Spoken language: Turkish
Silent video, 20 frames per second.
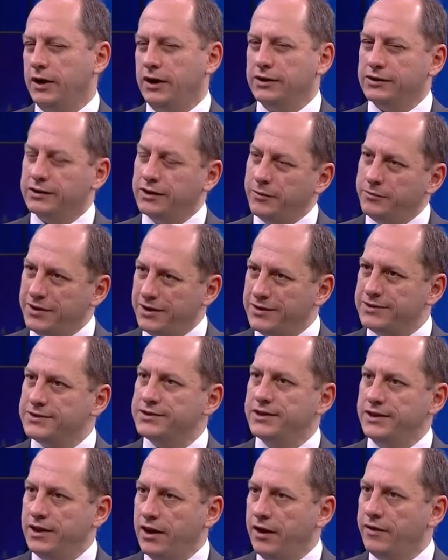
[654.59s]
hatta biraz
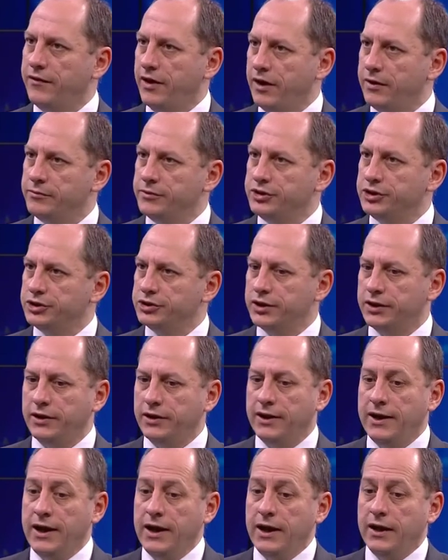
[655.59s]
sinyal vermişti